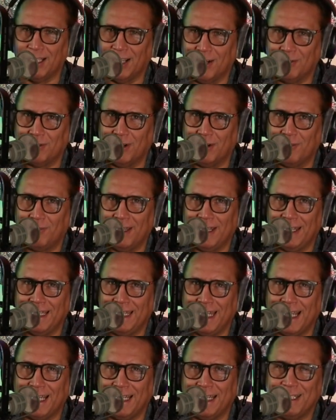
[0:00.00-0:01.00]
¿Cómo me
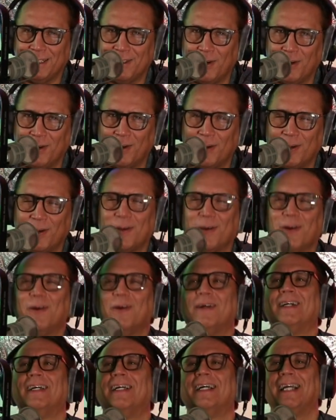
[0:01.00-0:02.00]
le ha ido?
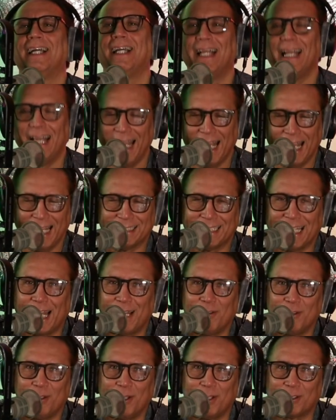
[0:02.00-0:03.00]

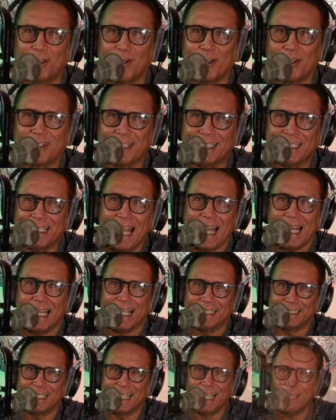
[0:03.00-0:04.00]
Saludos
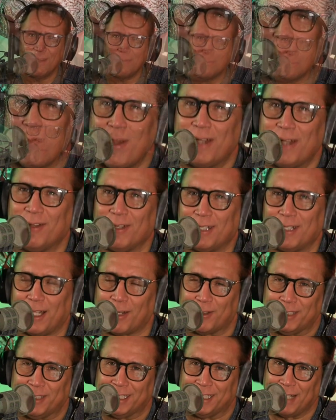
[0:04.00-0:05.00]
cordiales, qué bueno
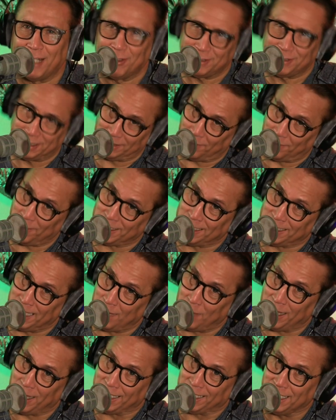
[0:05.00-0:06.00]
estar conectados a través de
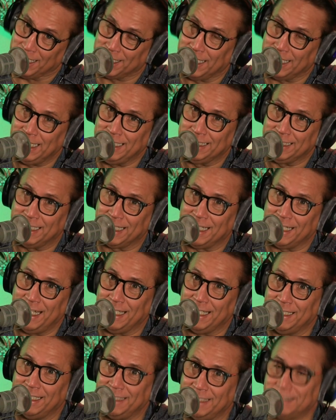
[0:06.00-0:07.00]
la magia del
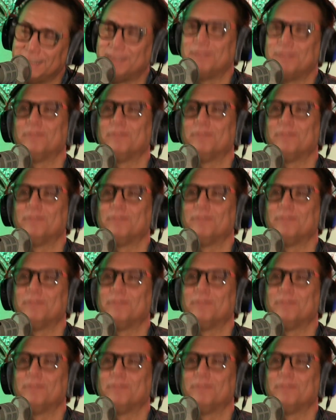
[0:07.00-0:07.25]
internet, ¿eh?